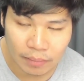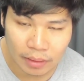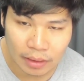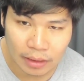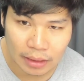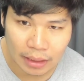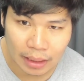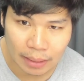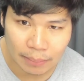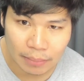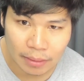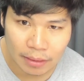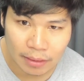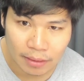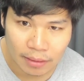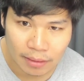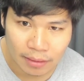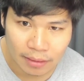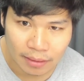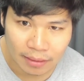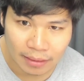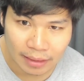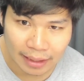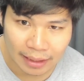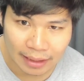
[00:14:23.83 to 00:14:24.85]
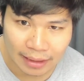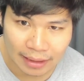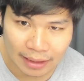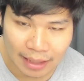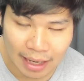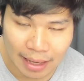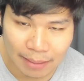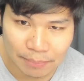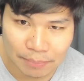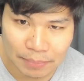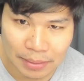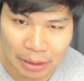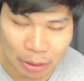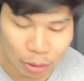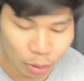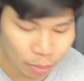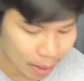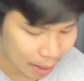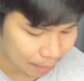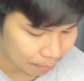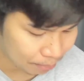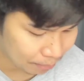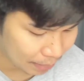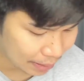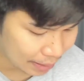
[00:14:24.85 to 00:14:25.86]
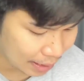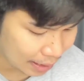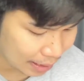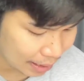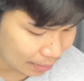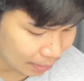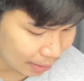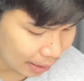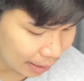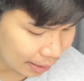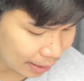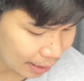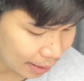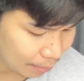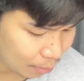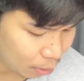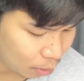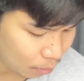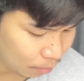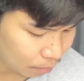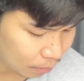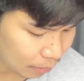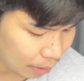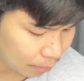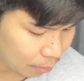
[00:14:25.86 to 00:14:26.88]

นี่นะครับเนี่ยแต่ถ้าผิวแบบไม่เดิมเนี่ย เนี่ยผม